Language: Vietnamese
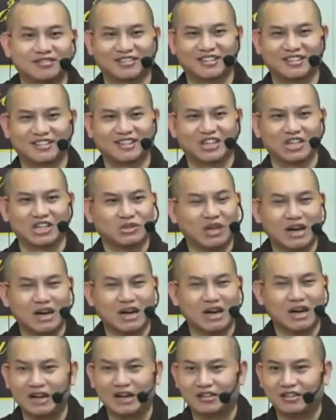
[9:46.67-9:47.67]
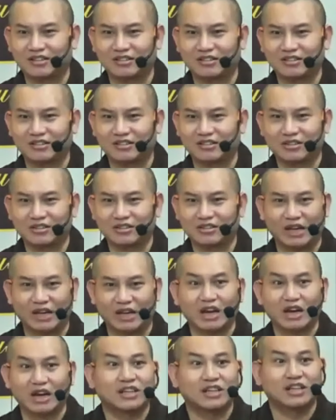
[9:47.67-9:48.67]
chúng ta là tu hành đừng sợ mất
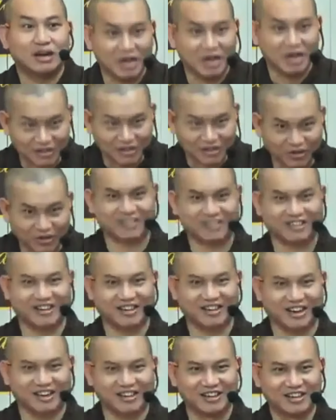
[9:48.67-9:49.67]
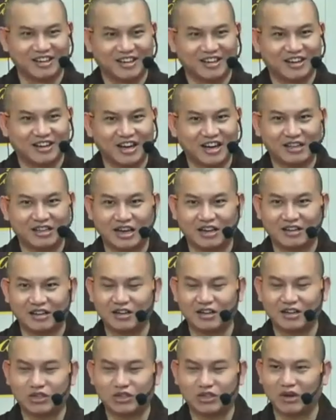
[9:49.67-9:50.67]
con thần trước nhá ở đây ta dẫn chúng
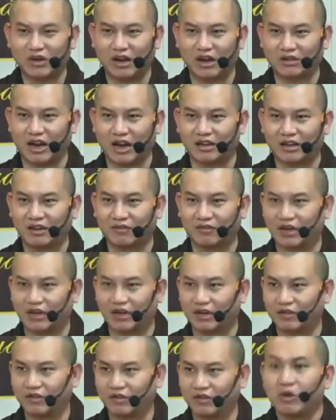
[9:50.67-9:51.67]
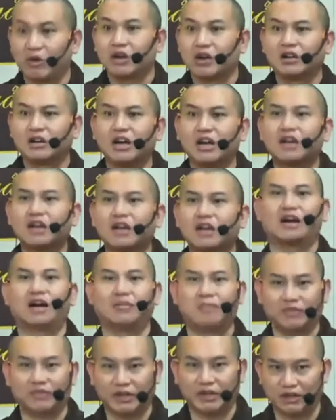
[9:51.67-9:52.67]
đạo tràng niệm phật đường với nhau đừng sợ mất phật
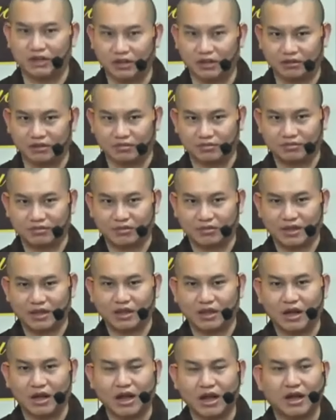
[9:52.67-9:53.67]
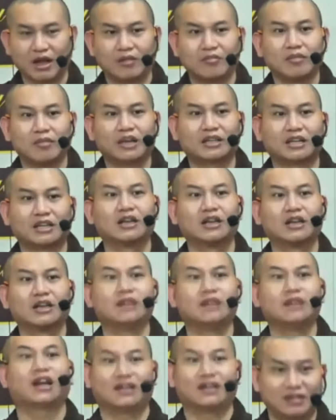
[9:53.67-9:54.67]
tử mất cứ mất
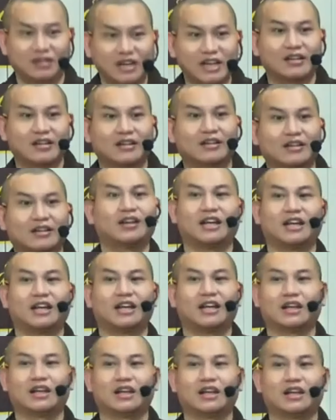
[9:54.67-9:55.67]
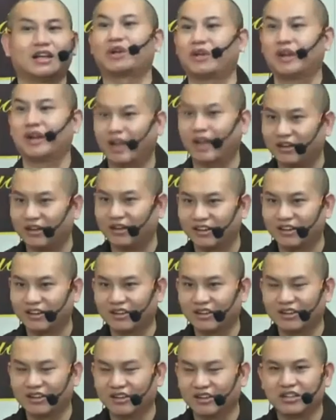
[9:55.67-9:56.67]
đi cứ đi để duyên nó hết
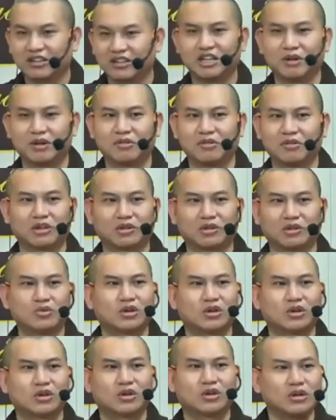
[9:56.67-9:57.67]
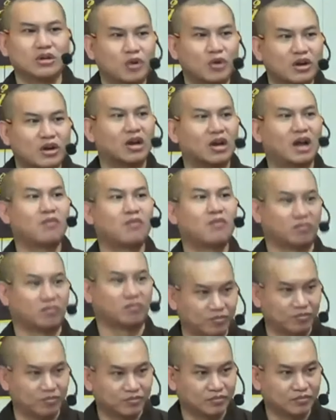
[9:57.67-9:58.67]
nhưng nhiều người tu cứ muốn nó đông
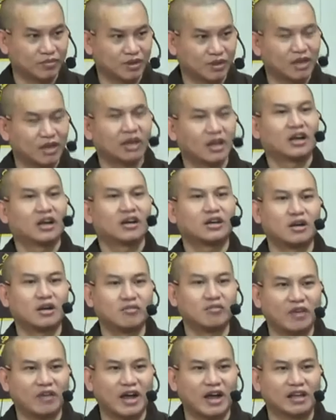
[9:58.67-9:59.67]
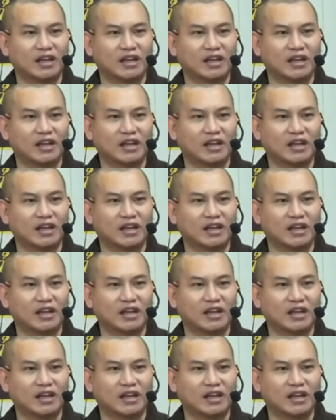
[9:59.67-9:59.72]
đông về rồi